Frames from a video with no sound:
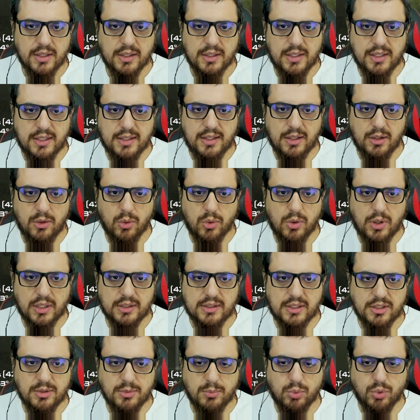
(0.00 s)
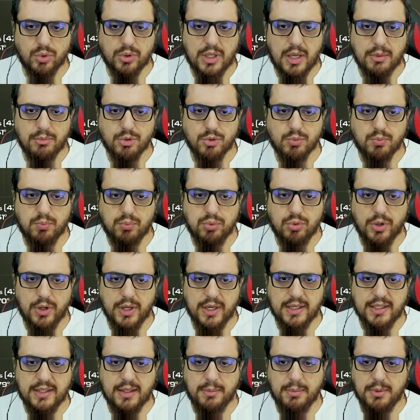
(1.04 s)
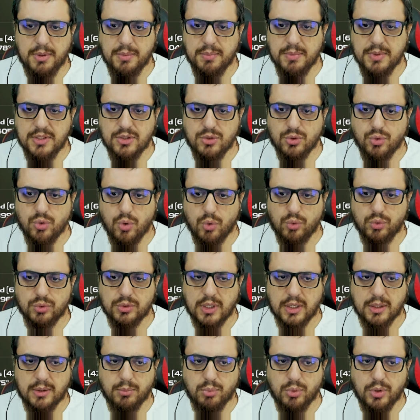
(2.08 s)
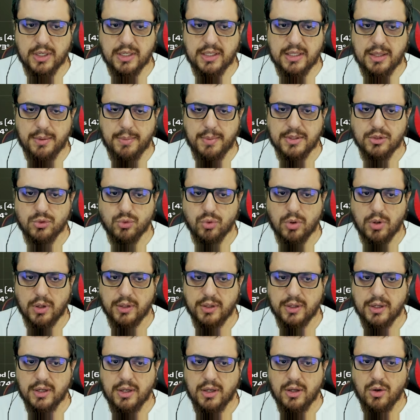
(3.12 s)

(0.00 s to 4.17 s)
Kita lokantası buradaymış. Buraya gidebilir miyiz? Çok uzak. Buraya gidemeyiz şu an.